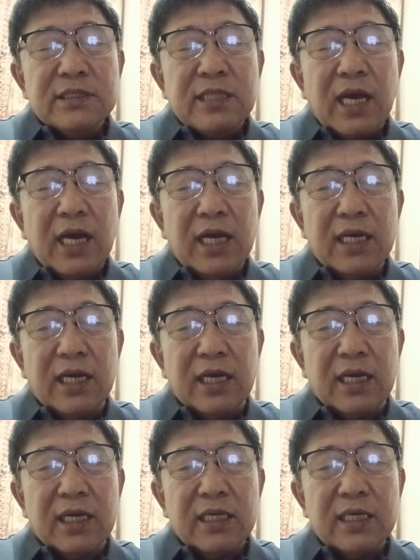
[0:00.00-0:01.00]
他
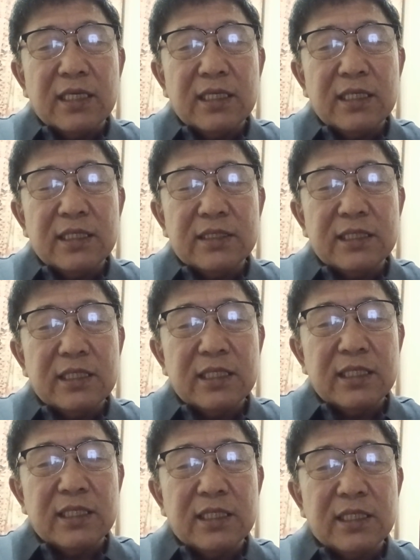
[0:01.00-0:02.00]
呀和这
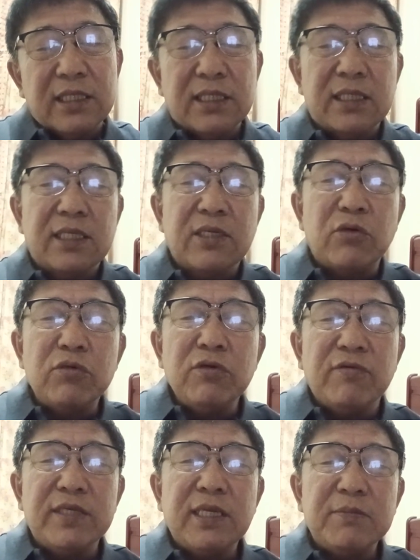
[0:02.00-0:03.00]
个侯玉
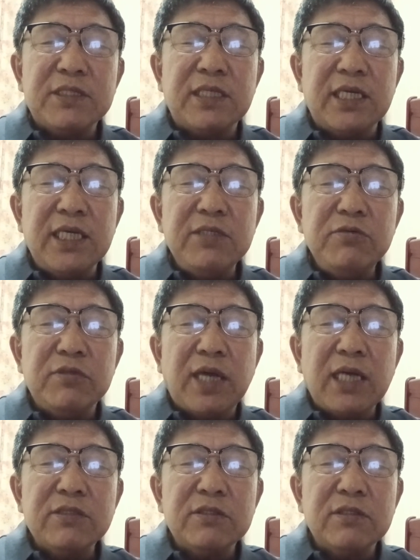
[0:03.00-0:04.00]
文他们是邻居，
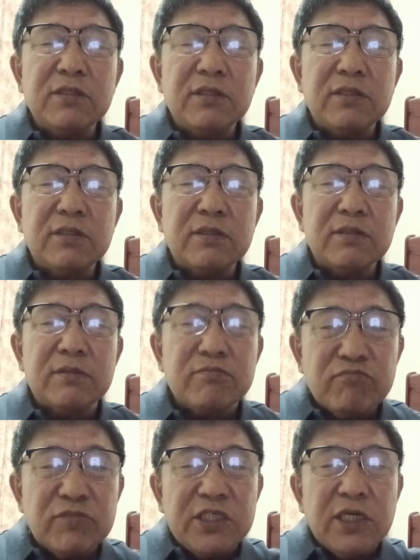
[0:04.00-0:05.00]
按照
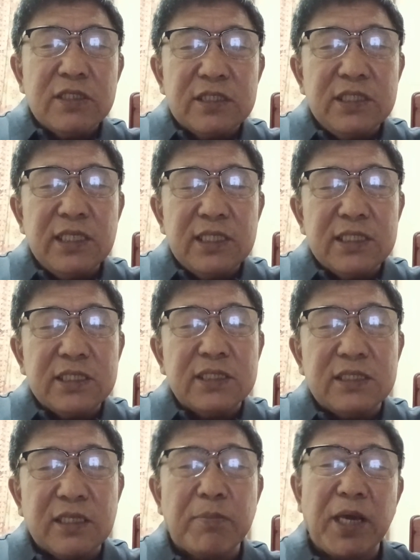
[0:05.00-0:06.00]
相声界的
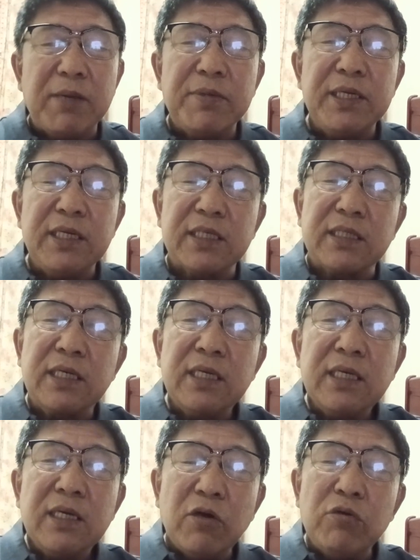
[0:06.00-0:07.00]
四层排辈呢，
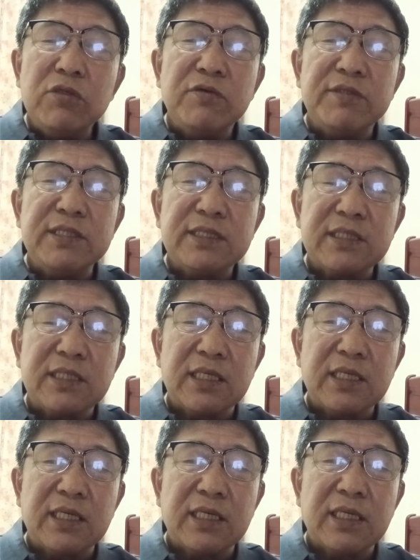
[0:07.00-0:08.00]
侯玉文是
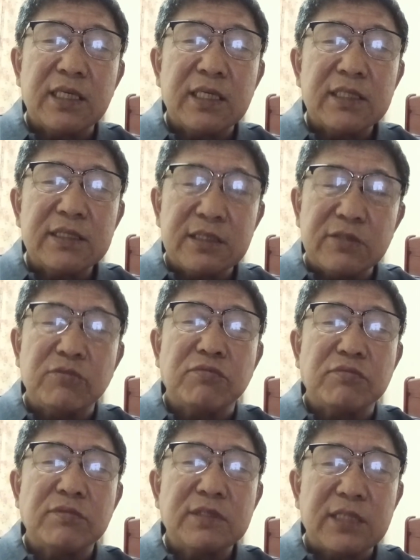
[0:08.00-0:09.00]
他师
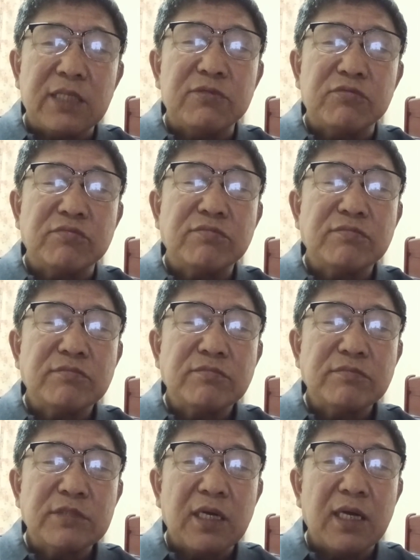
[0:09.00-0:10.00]
叔、三叔
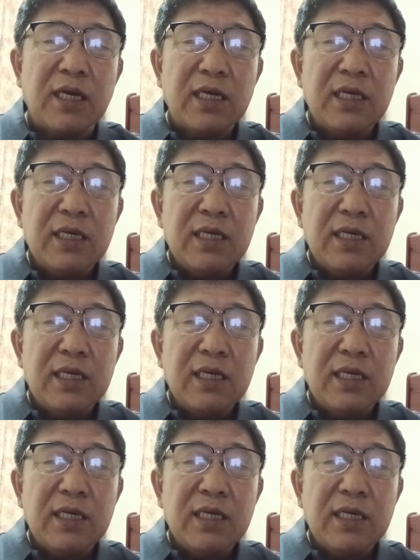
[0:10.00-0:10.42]
啊。